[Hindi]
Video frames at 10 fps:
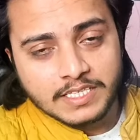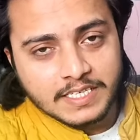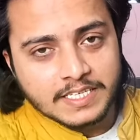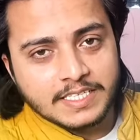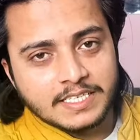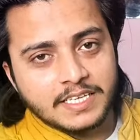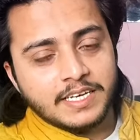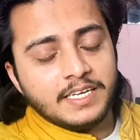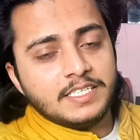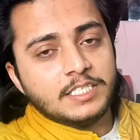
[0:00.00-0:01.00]
कैसे कर सकते
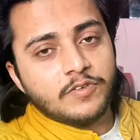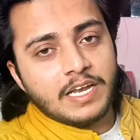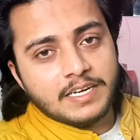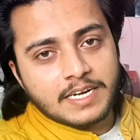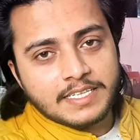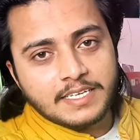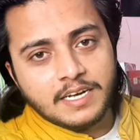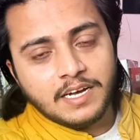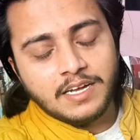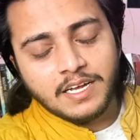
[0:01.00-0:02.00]
हैं ये सवाल है कार्तिक
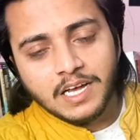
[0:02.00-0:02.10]
का